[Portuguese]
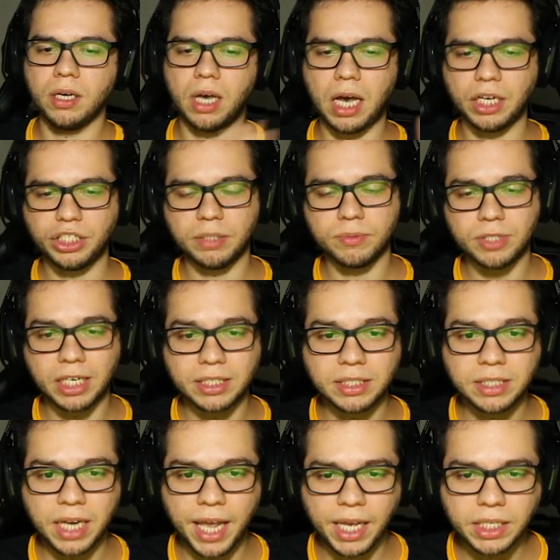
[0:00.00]
Achamos as
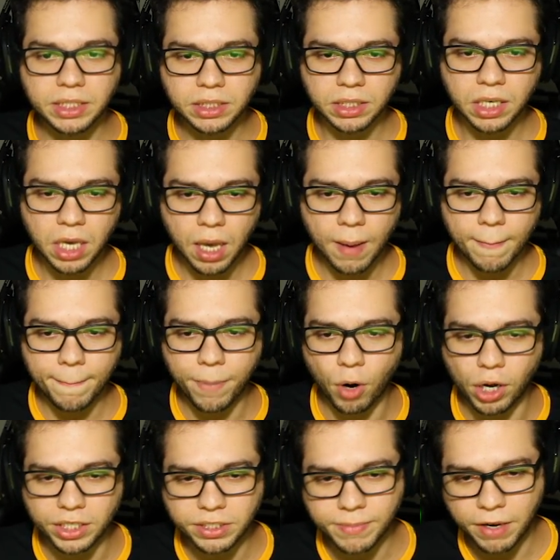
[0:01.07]
três.
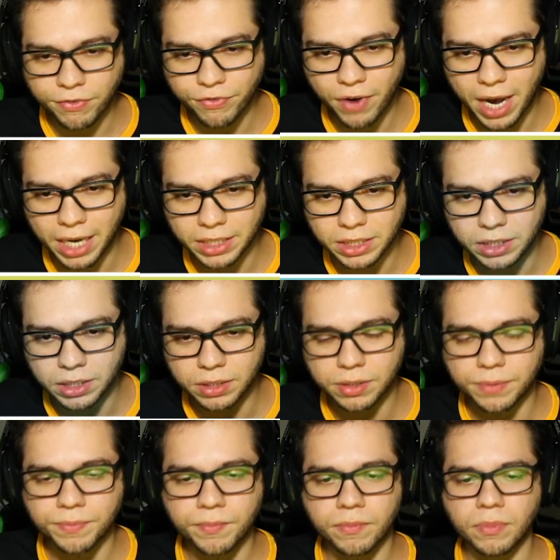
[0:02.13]
Próxima fase.
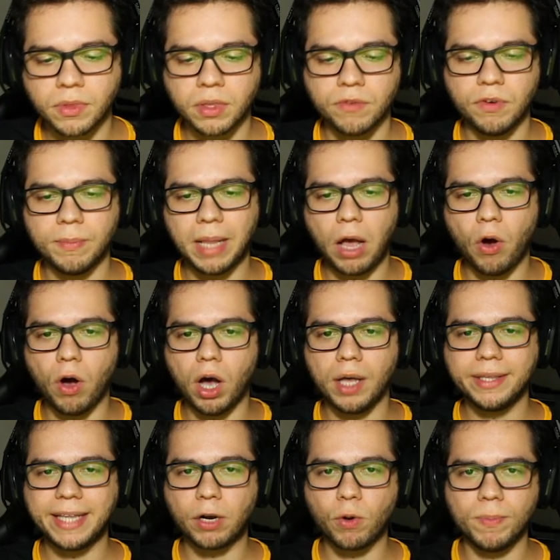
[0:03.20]
Vamos lá, ó,
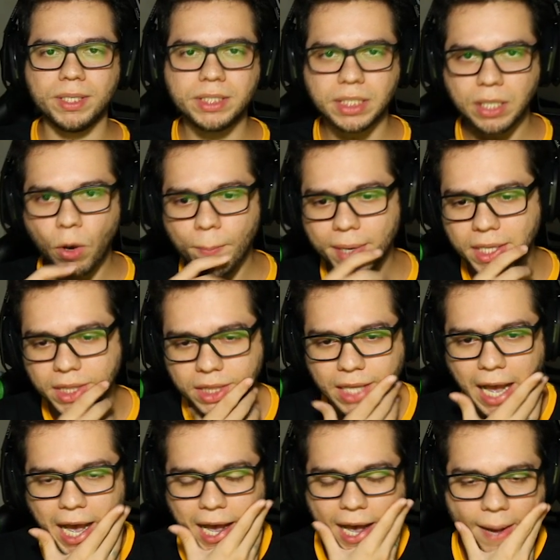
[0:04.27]
tá começando a
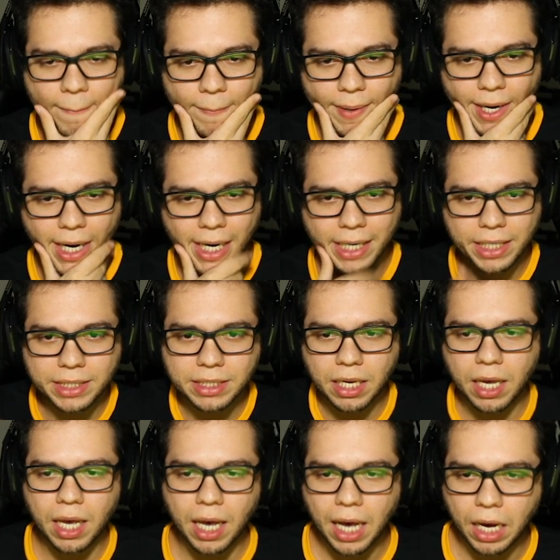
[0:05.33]
aumentar, rapaz
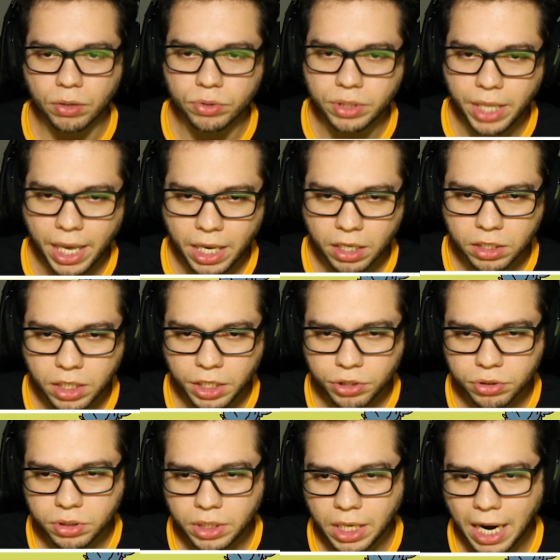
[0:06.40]
aldeia. Deixa
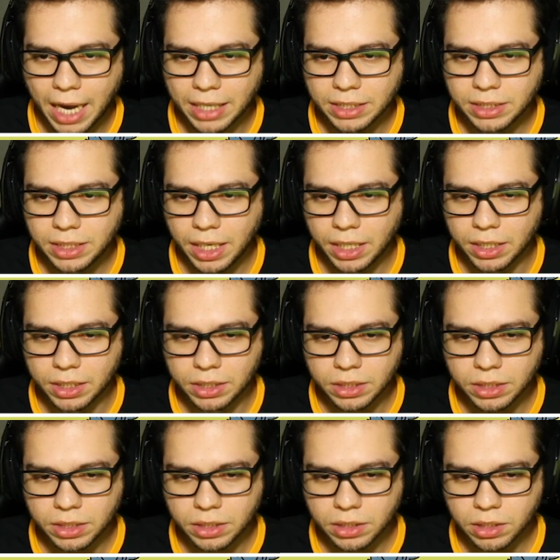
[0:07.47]
eu tirar as
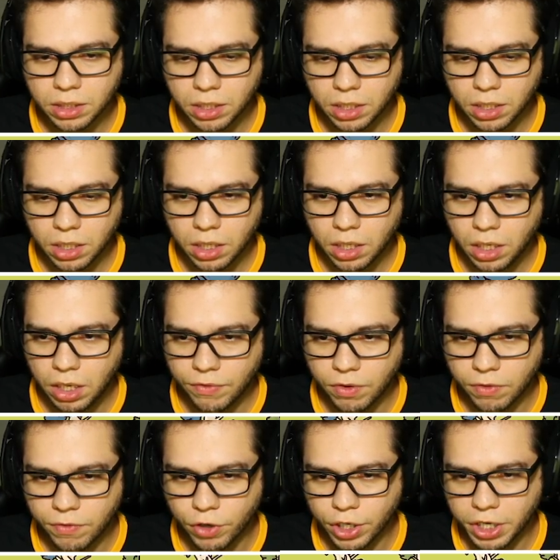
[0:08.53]
tendas e
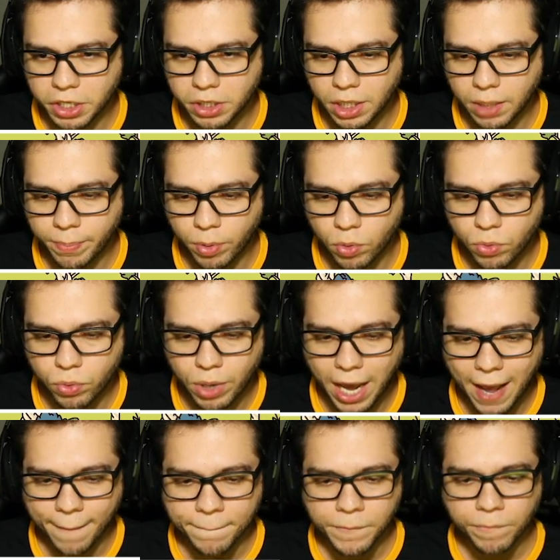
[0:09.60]
vamos ver o que a gente tem que
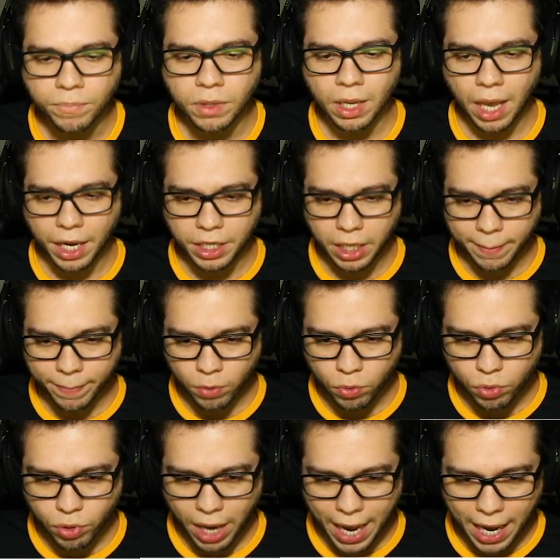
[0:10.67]
procurar. A gente tem que
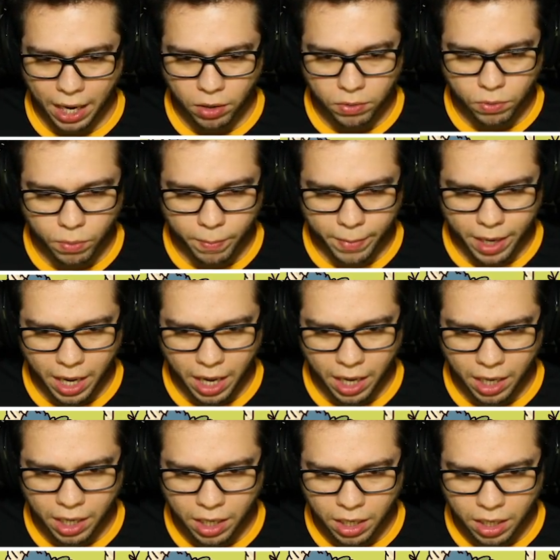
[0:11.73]
procurar uma